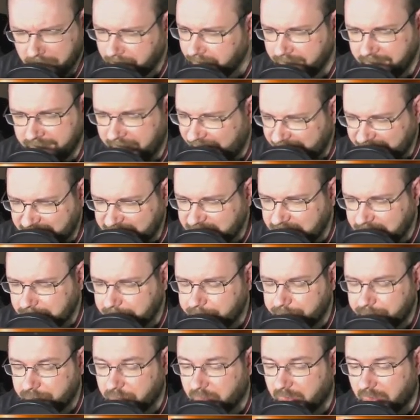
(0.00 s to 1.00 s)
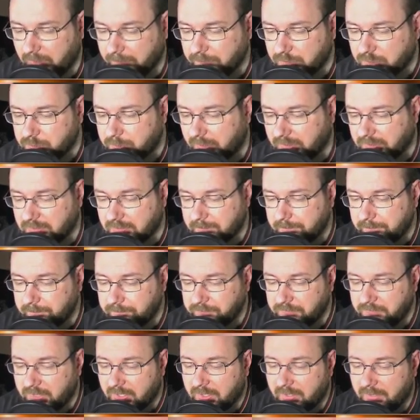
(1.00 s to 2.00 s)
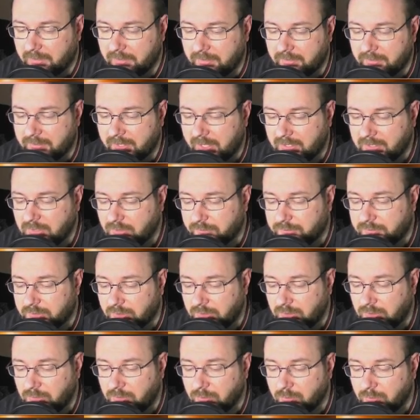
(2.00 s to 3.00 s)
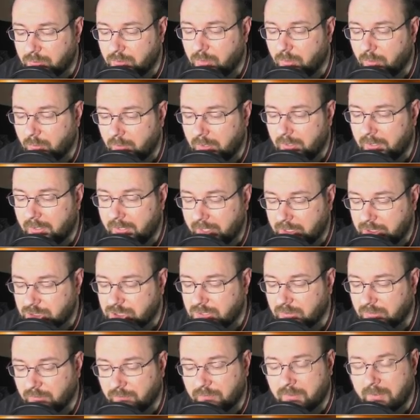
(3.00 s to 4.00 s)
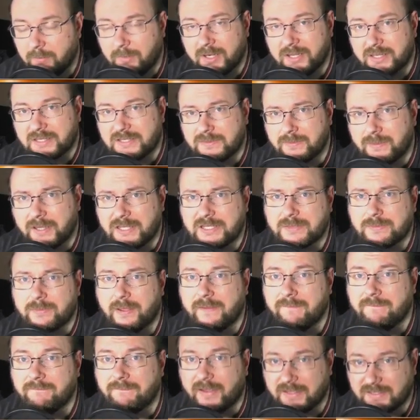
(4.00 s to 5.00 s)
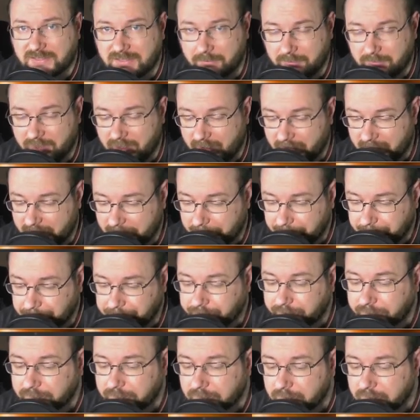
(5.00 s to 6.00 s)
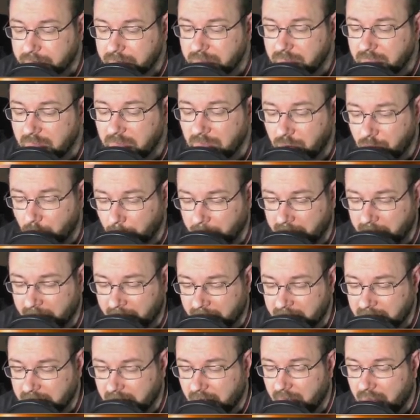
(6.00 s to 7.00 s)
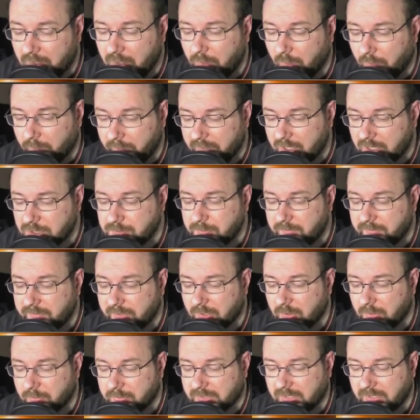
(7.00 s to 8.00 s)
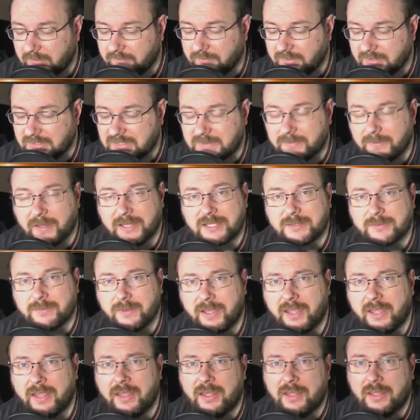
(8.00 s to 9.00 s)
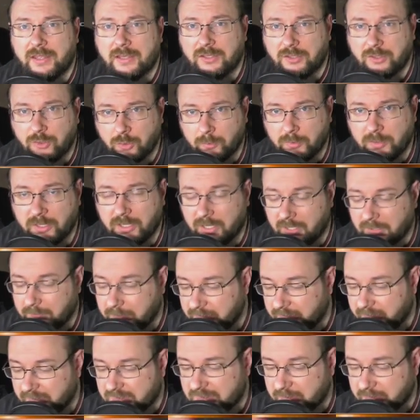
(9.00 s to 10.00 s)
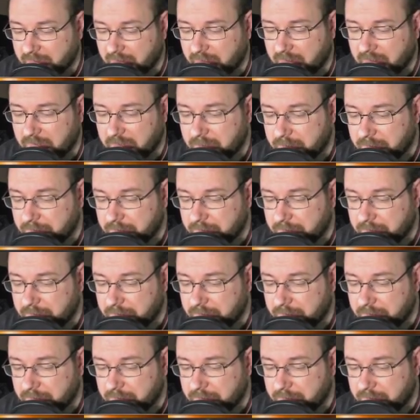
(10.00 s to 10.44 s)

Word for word: Was? Okay, spannend. Knight of the New Coalition. 4 Mana 2-2 Wachsamkeit. Human Knight. Und wenn er ins Spielfeld kommt, kriegen wir ein 2-2 Human Knight mit Wachsamkeit.